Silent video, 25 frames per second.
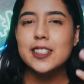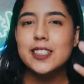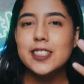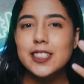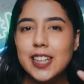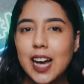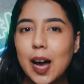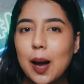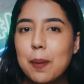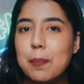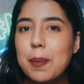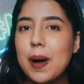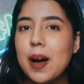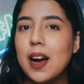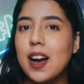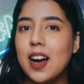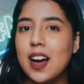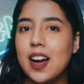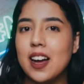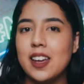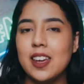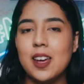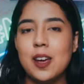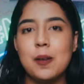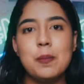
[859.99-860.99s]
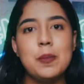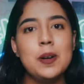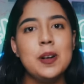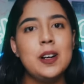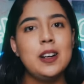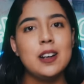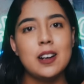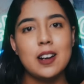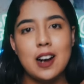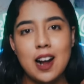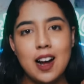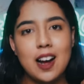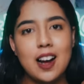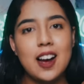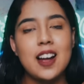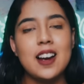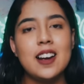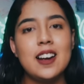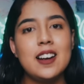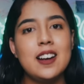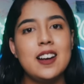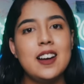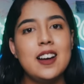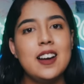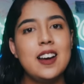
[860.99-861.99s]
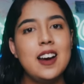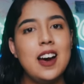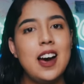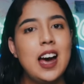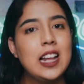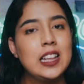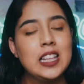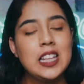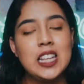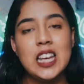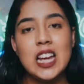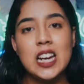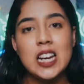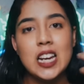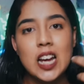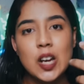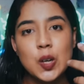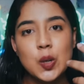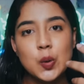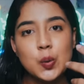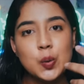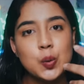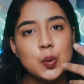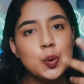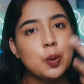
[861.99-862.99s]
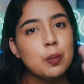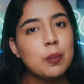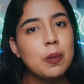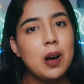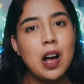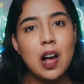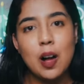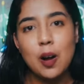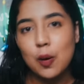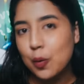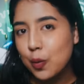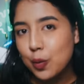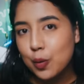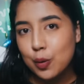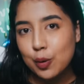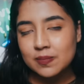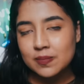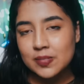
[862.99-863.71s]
Siapakah yang menggerakkan hatinya Danu untuk mengaku?